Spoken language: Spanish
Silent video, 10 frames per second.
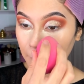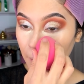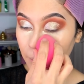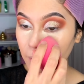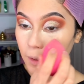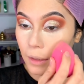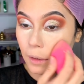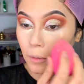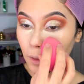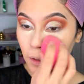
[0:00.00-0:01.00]
aparte
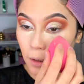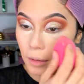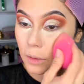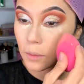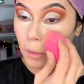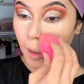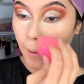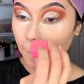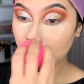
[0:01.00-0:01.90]
tiene una textura